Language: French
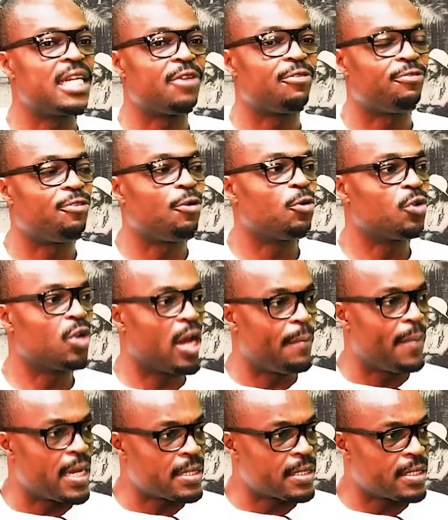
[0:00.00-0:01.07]
des fonds de la
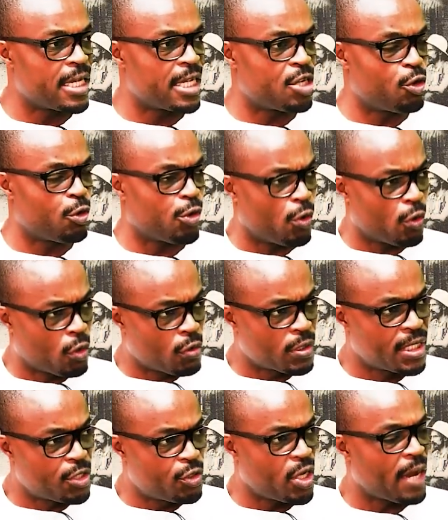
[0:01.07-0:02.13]
banque qui, ont
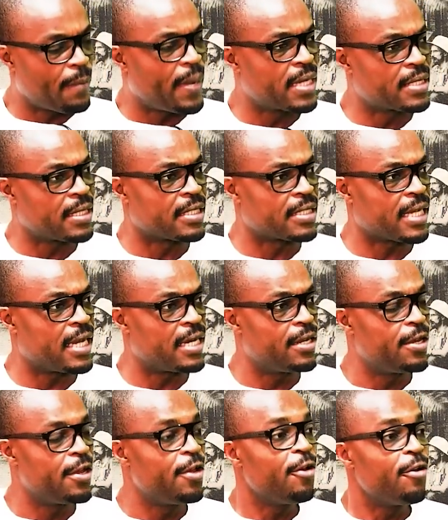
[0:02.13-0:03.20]
constitué la banque centrale,
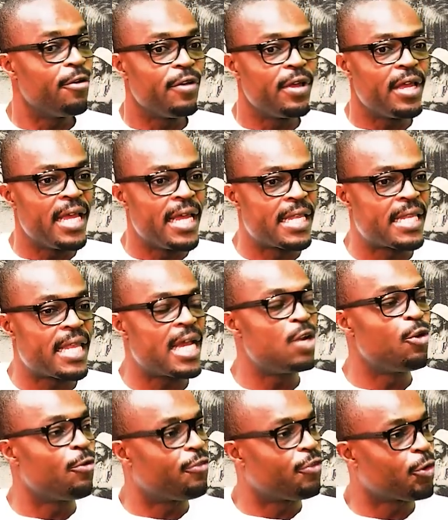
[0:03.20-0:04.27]
était
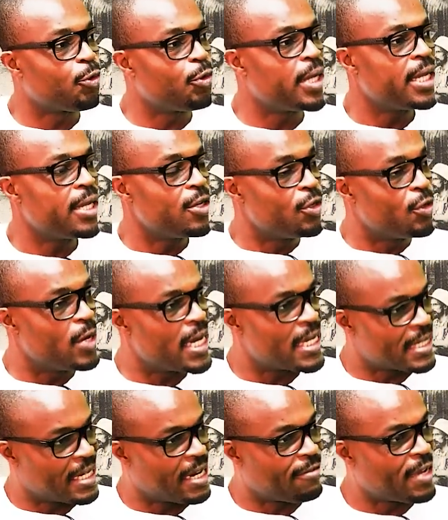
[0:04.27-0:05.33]
le fruit de
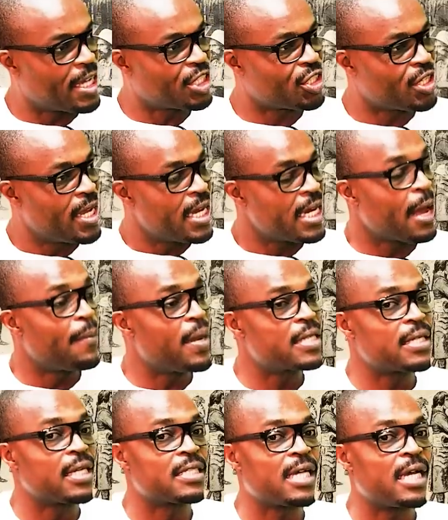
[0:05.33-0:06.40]
l'esclavage. La Banque
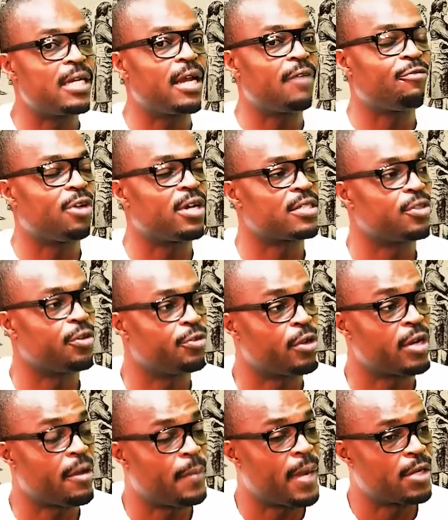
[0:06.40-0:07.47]
centrale France, de,
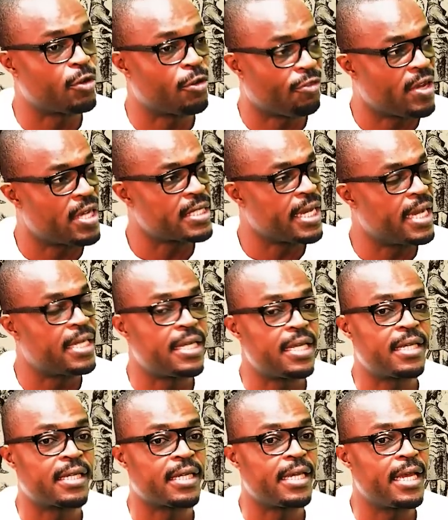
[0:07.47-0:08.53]
la Banque de France a été
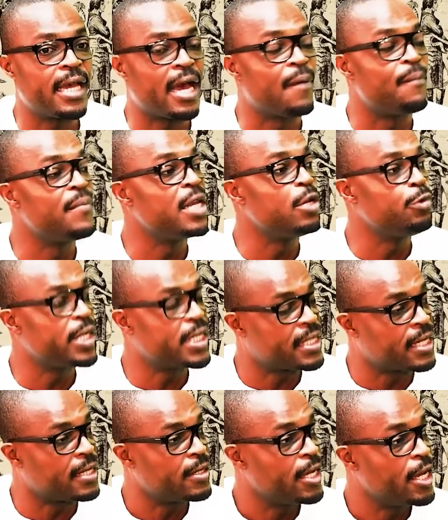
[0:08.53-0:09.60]
créée en
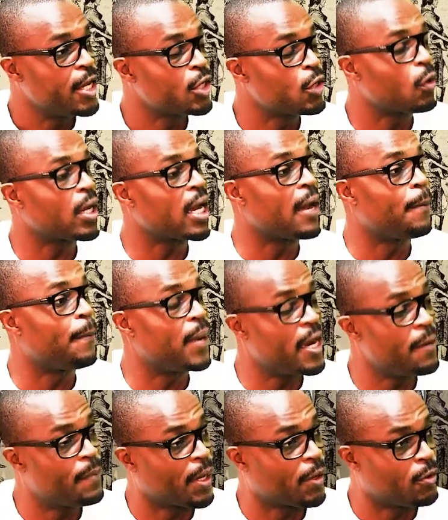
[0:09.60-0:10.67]
1800, donc en
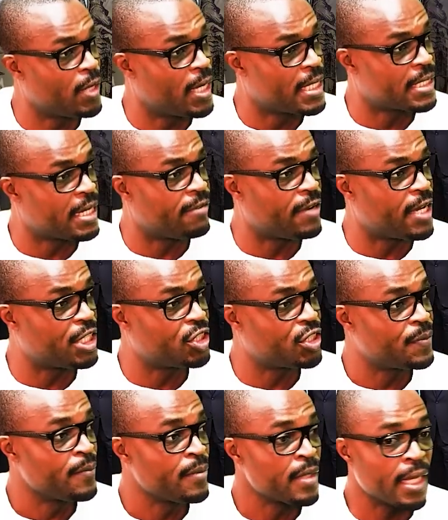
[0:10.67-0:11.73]
pleine période de l'esclavage.
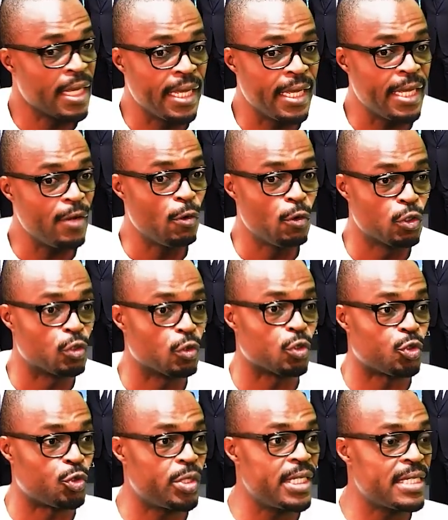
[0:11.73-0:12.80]
Et
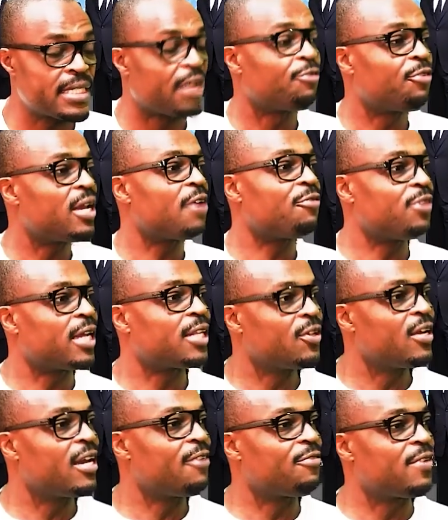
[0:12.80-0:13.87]
aujourd'hui, ça fait la fierté
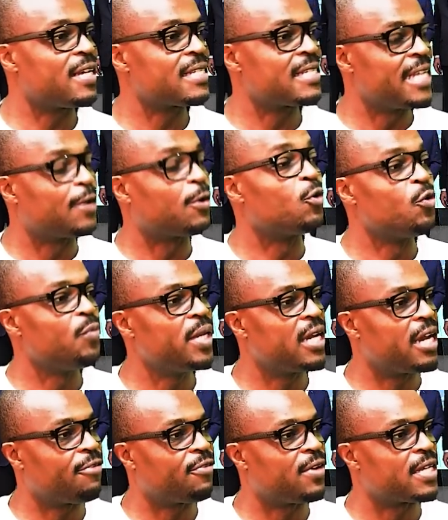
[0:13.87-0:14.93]
de la France, l'économie de
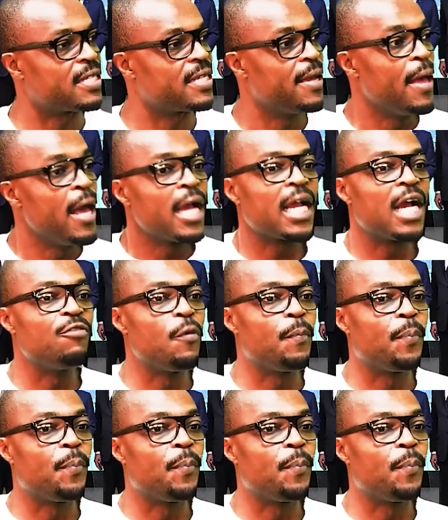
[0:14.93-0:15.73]
la France. Quand vous